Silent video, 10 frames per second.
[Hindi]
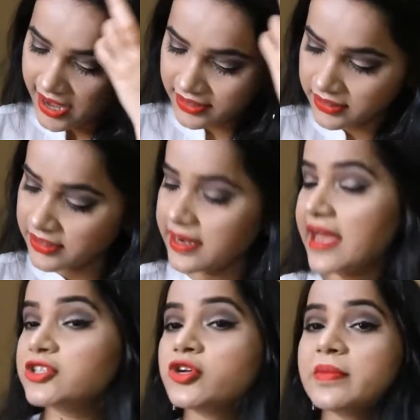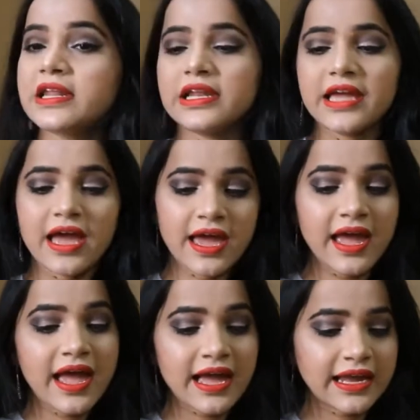एंड नेक्स्ट जो मैंने लिया
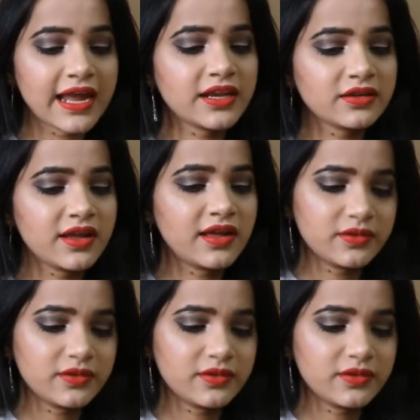है अगेन